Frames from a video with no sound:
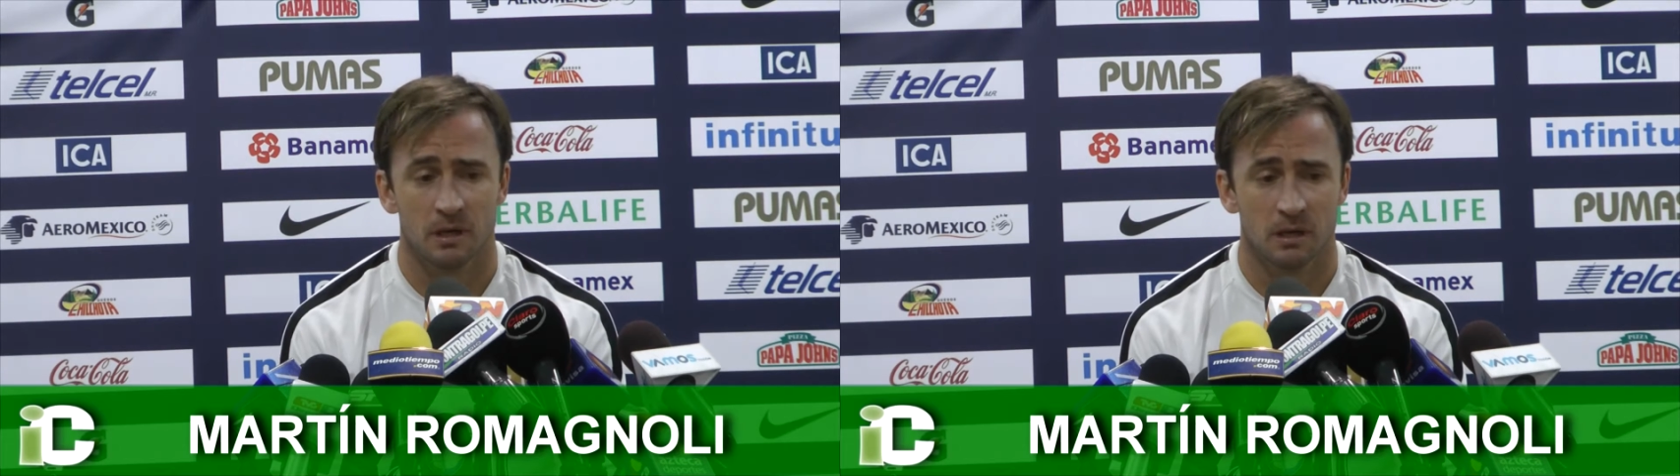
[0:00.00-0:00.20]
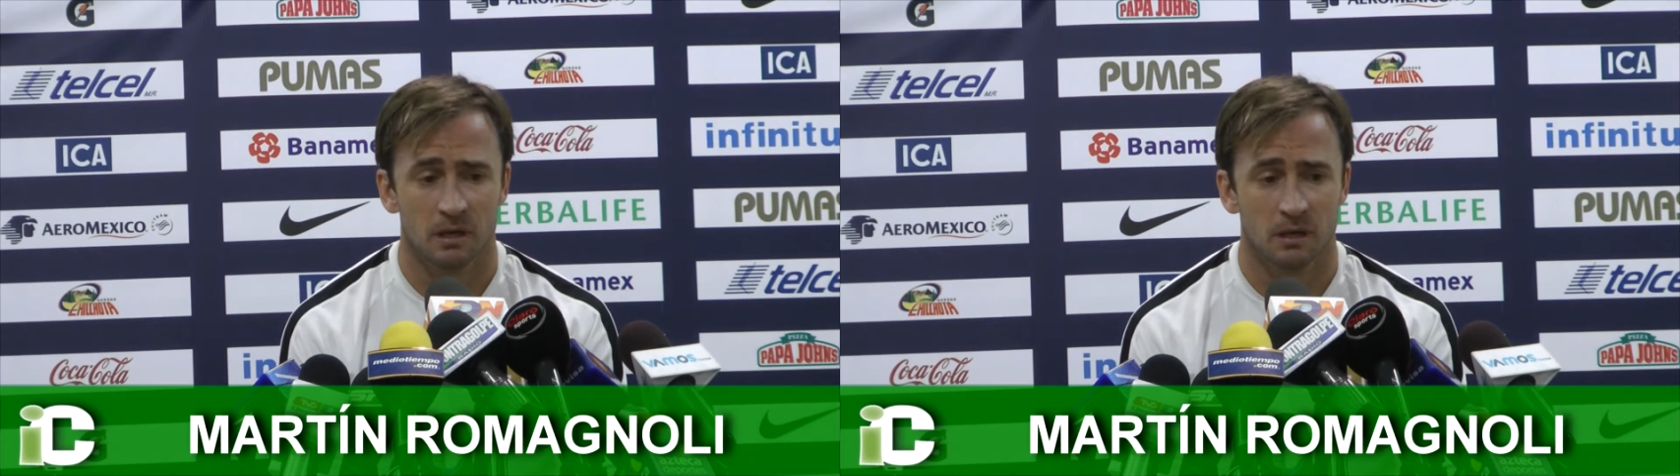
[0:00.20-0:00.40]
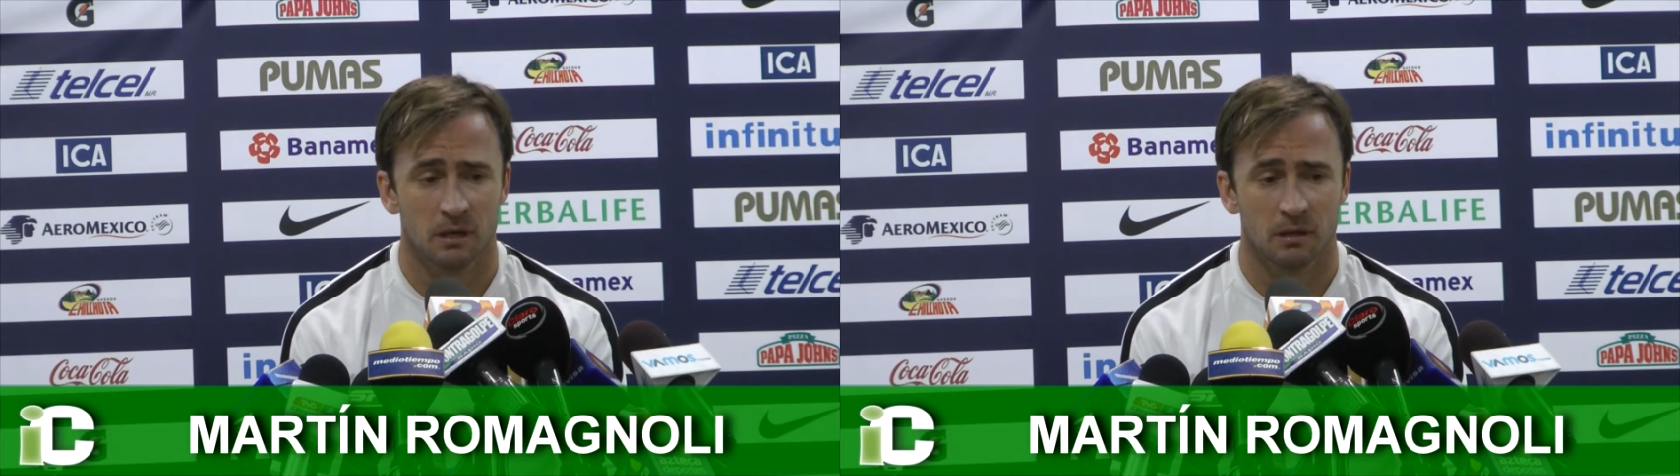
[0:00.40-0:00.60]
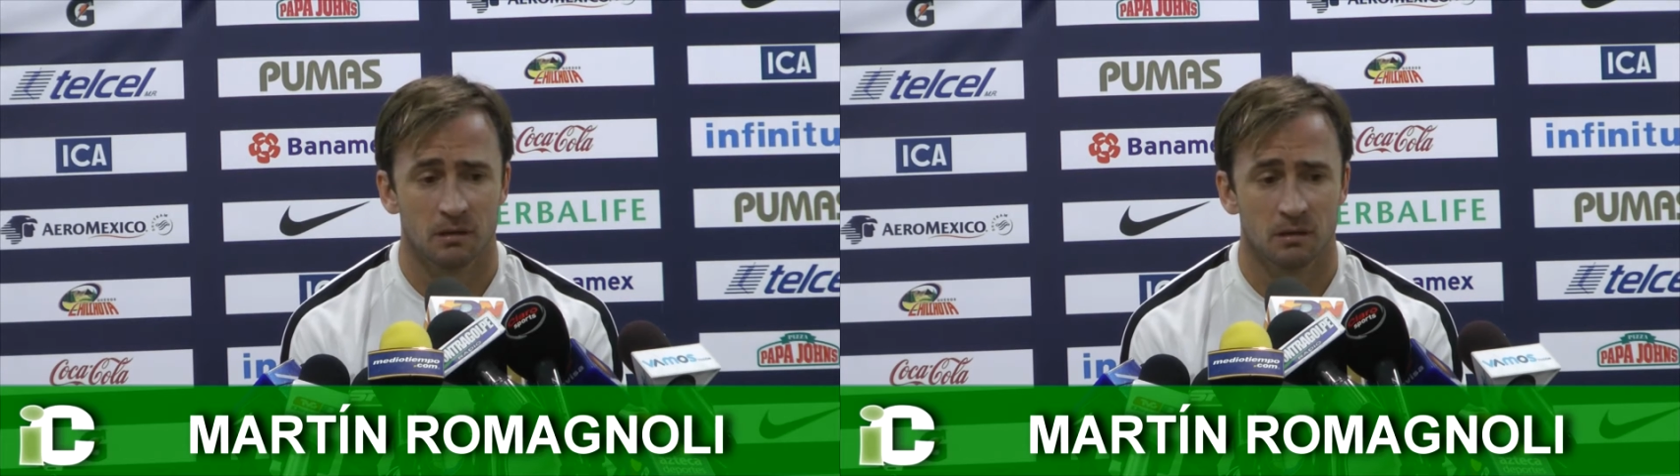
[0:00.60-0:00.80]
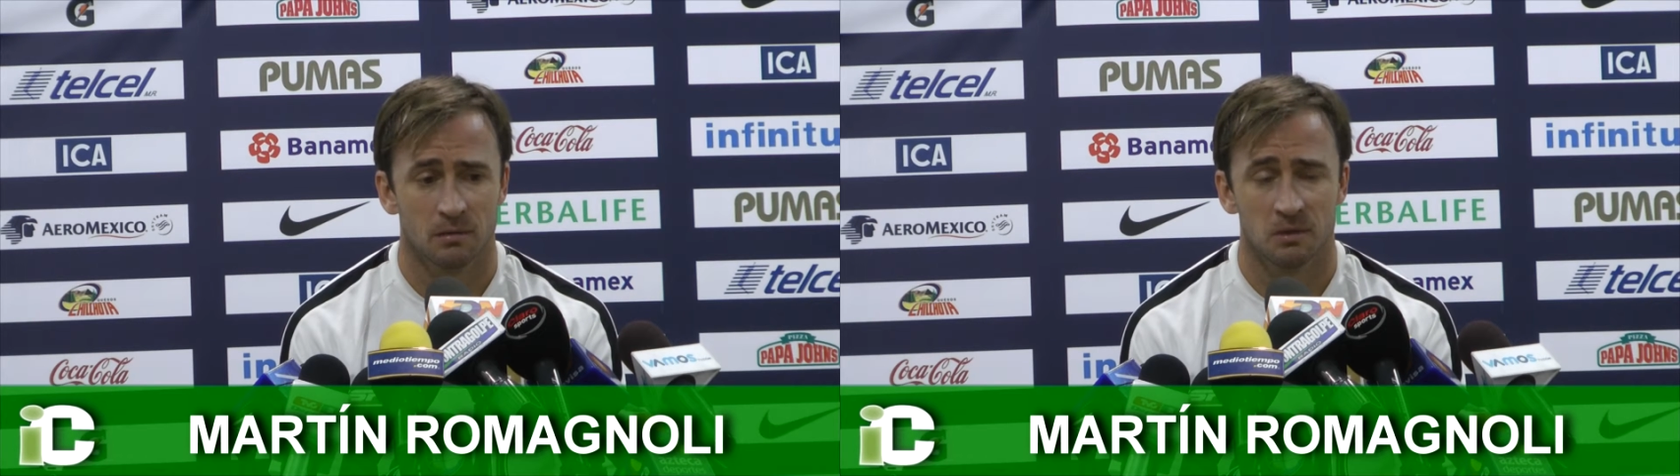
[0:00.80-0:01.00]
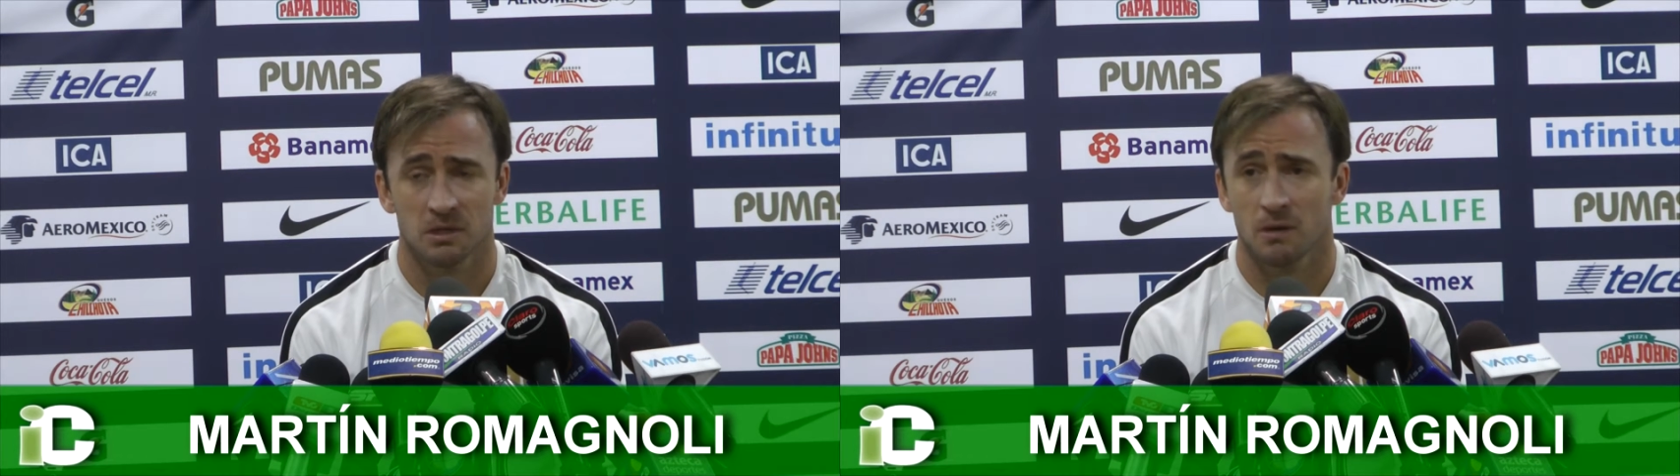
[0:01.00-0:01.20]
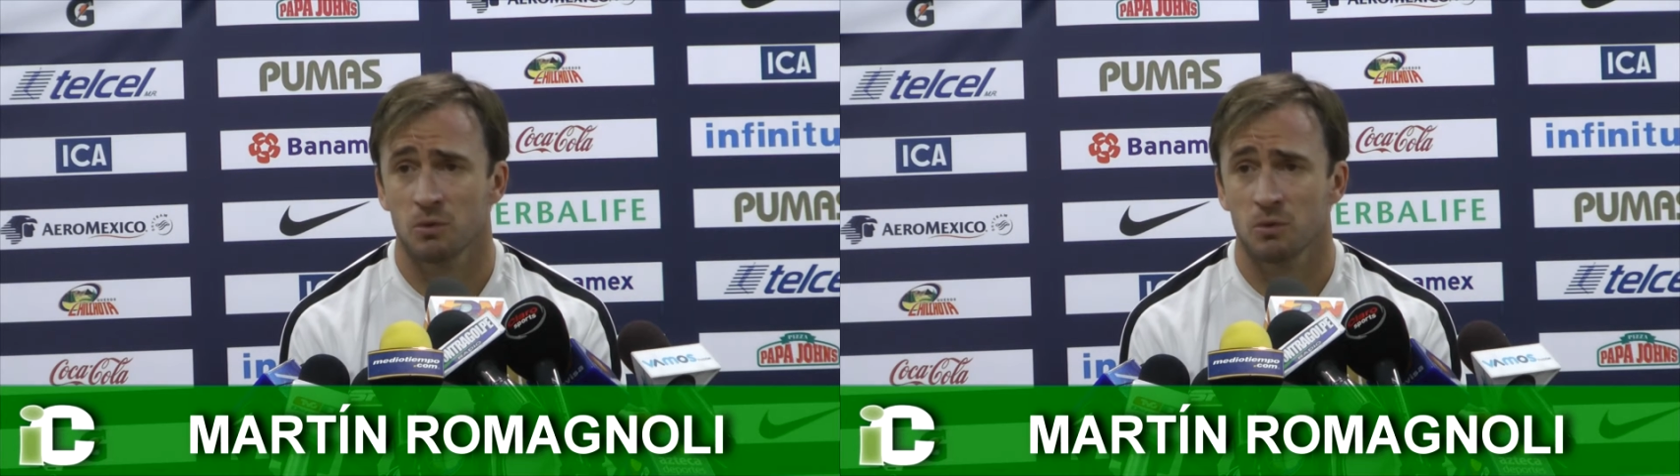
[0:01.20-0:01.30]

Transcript: eh, como decía,